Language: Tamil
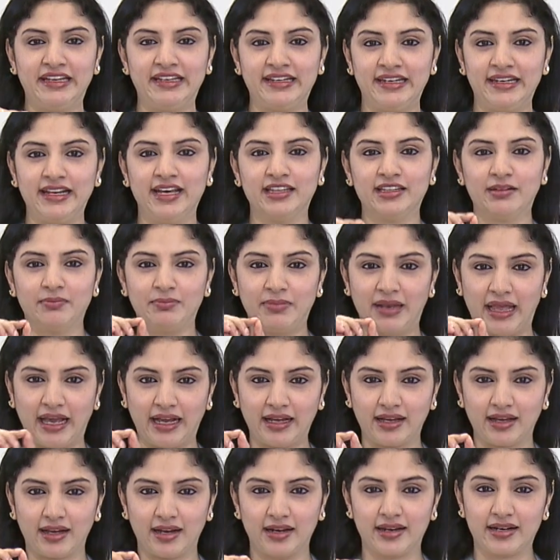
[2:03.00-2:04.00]
வீட்லேயே அந்த
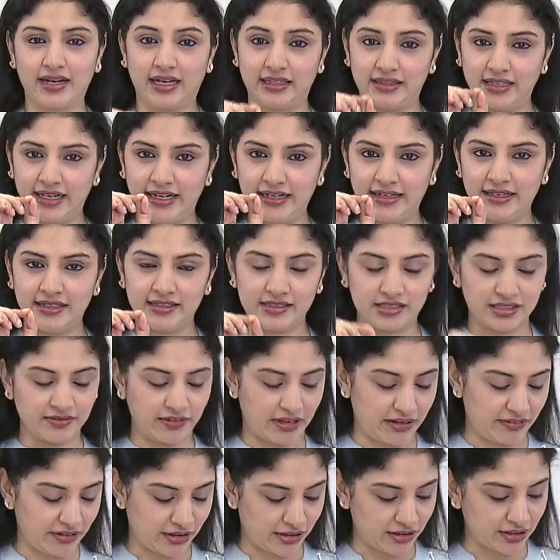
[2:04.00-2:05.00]
பிளாக் கலர் அதே
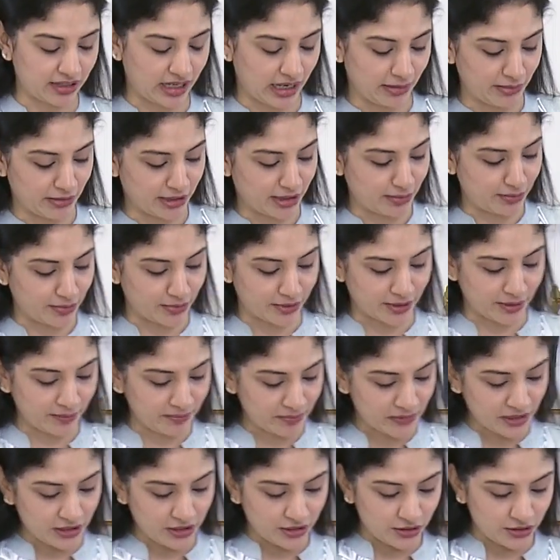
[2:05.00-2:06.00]
டேஸ்ட் வர வைக்குன்னு காமிக்க போகிறேன்